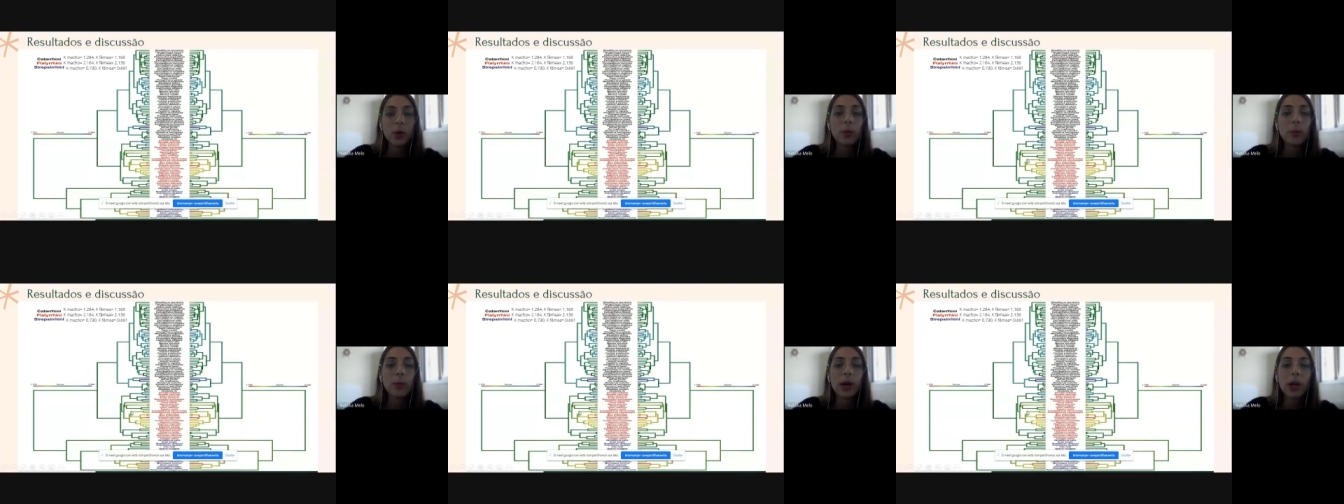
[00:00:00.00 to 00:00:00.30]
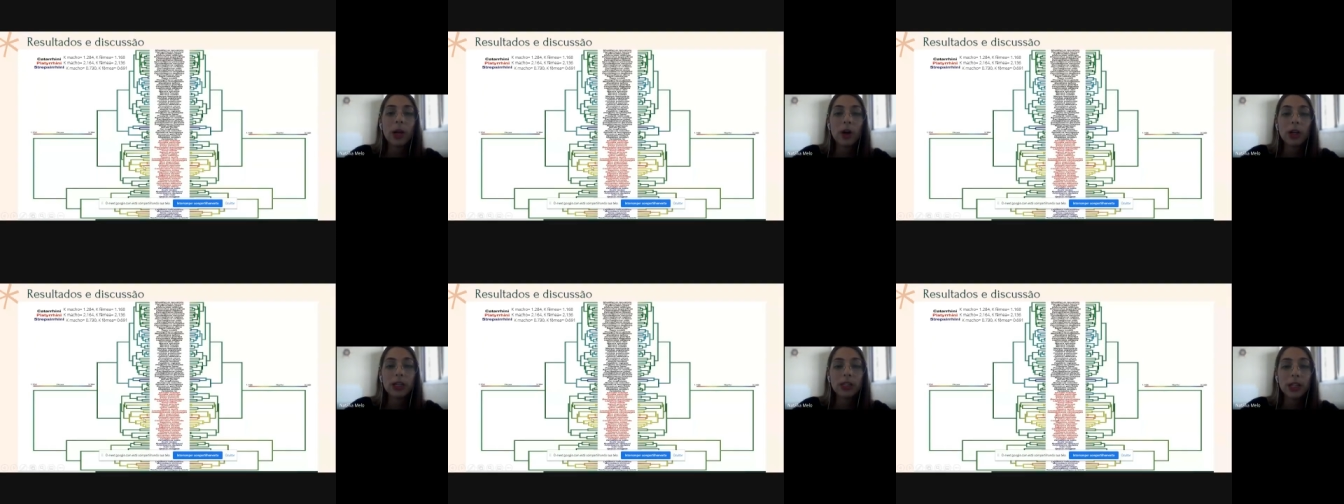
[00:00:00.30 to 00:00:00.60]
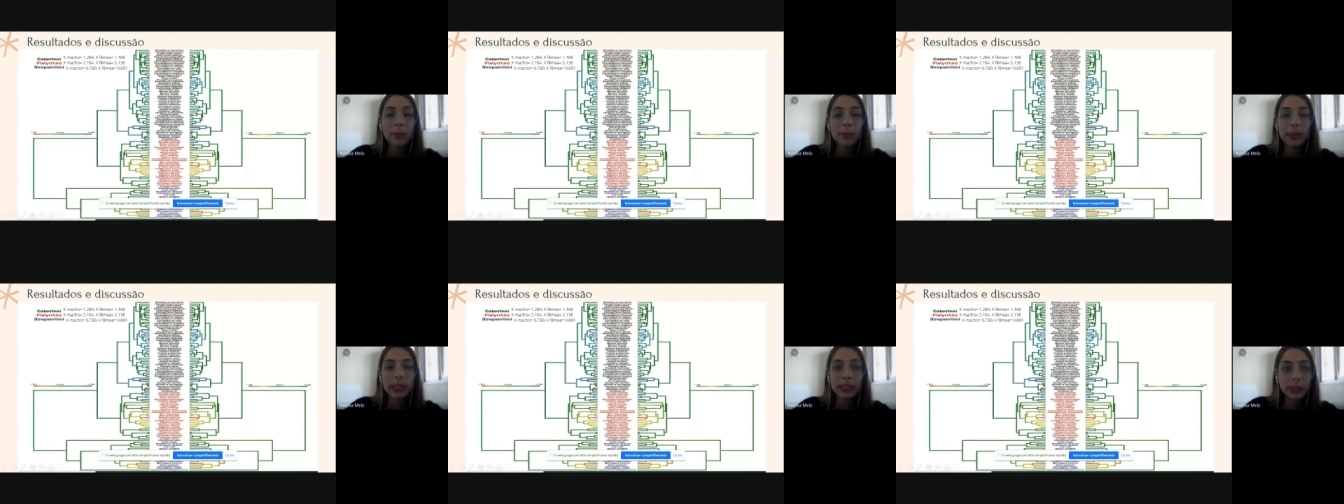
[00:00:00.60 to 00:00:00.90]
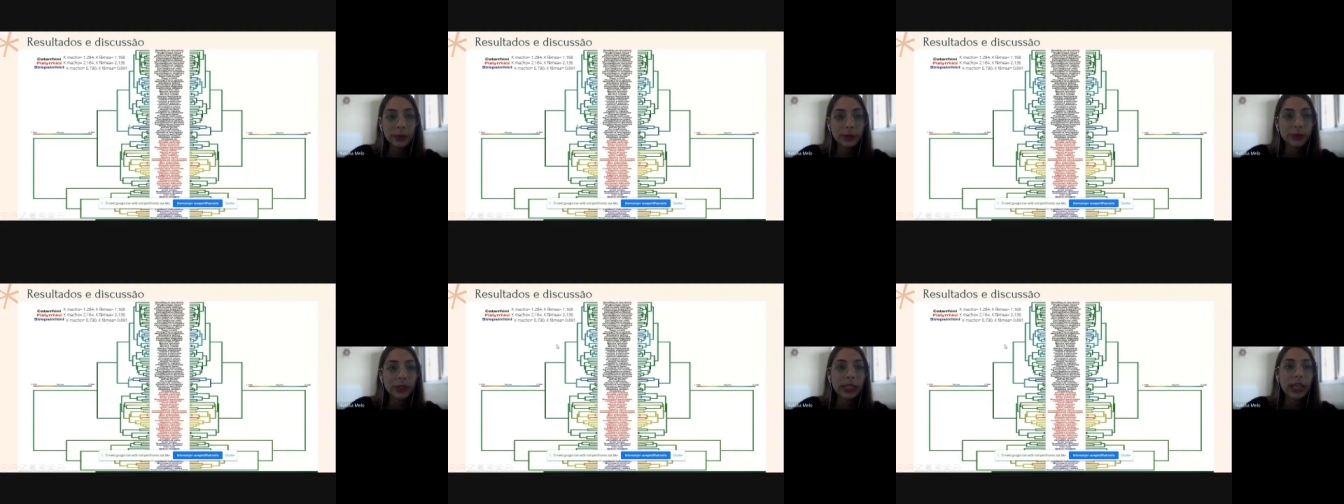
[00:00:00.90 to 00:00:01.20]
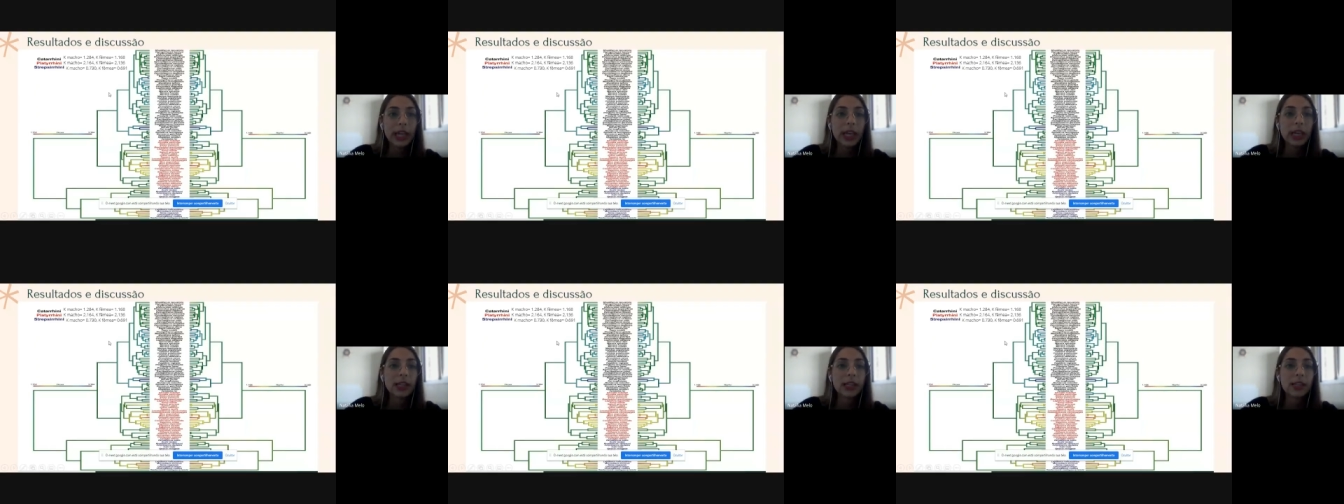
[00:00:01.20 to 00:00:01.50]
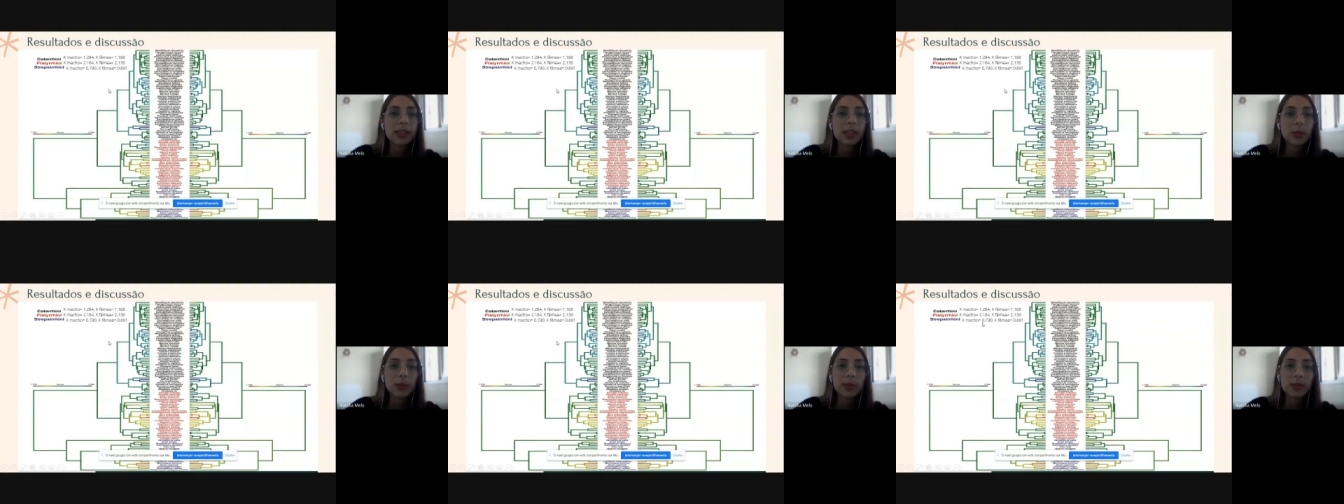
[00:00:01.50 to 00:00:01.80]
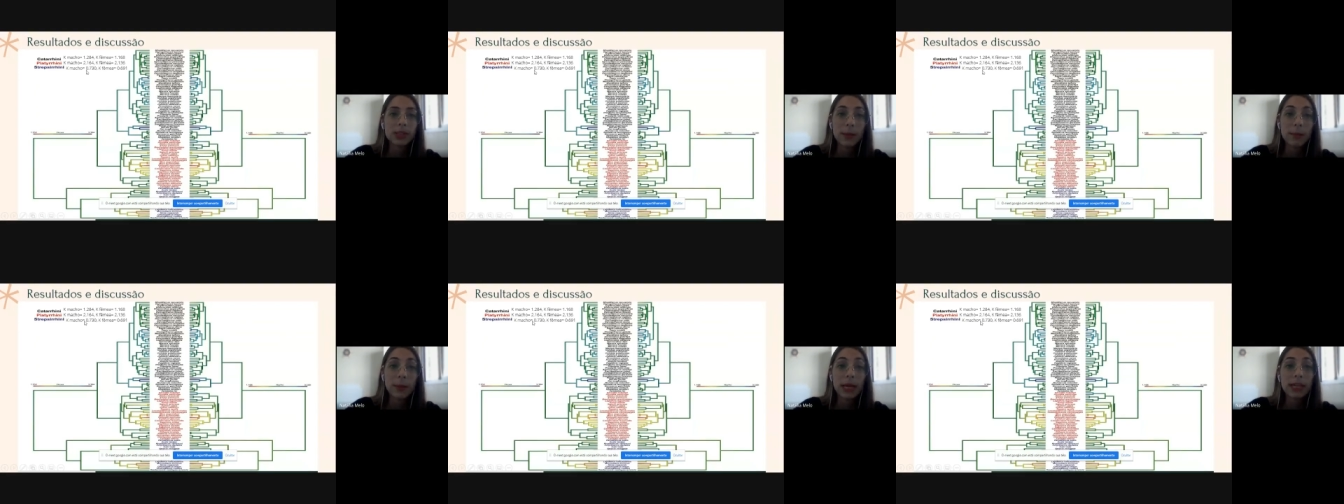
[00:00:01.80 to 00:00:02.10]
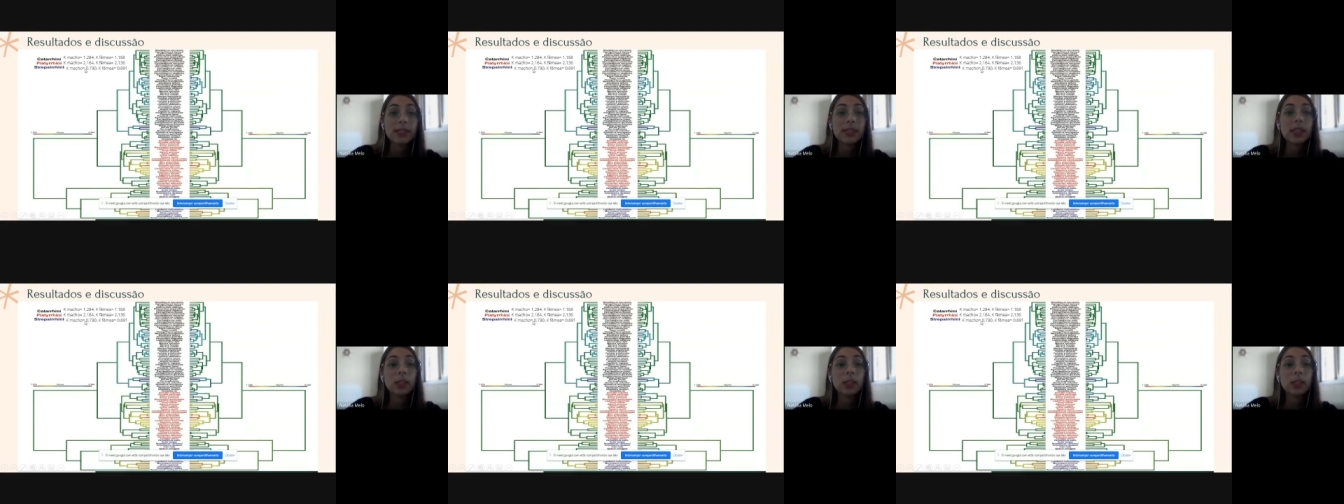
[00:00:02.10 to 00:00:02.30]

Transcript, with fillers: o maior tamanho em relação aos demais,